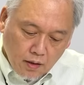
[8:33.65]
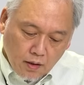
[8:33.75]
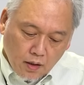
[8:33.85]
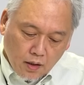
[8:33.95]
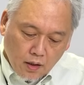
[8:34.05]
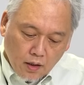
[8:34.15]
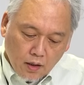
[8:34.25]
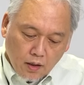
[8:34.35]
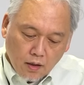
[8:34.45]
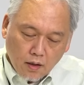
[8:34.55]
から
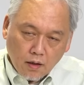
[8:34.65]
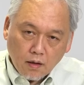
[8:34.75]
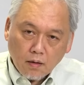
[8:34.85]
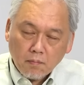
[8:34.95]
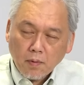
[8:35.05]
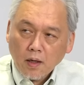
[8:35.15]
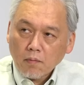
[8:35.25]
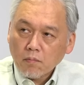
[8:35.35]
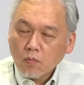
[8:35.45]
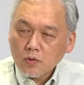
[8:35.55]

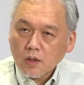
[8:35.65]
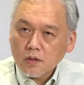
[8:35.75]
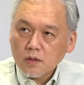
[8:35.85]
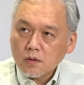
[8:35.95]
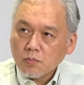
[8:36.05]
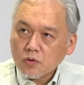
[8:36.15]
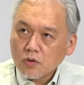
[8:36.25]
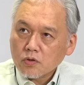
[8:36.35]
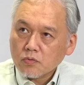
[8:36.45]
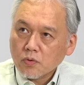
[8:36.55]
まあ同じもう
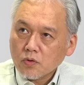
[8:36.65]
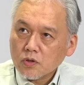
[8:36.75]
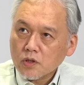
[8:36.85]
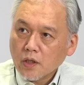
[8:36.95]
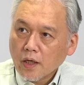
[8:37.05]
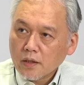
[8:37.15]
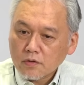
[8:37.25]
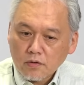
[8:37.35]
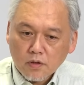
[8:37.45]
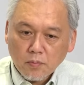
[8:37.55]
一つ 4G で
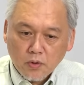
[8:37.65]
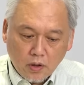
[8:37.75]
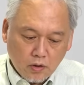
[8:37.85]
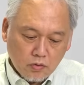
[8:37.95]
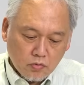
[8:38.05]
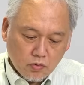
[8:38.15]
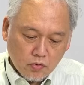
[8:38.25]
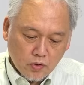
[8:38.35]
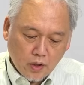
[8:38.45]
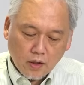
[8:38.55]
安いモデルでいう
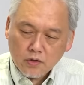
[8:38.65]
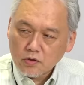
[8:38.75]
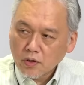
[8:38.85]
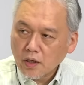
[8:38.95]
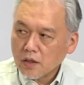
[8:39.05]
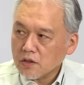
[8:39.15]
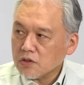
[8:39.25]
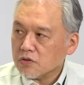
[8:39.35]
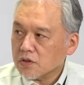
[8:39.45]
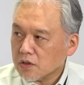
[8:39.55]
と Galaxy の
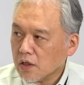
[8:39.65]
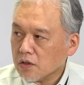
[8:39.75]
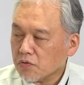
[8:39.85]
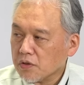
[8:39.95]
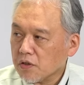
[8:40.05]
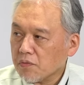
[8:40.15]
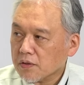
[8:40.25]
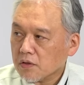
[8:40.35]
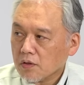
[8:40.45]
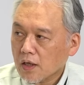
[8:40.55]

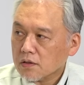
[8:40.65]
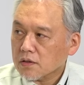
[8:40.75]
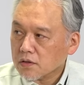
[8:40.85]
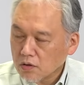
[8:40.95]
A21、A21 っていうのがあるんですけ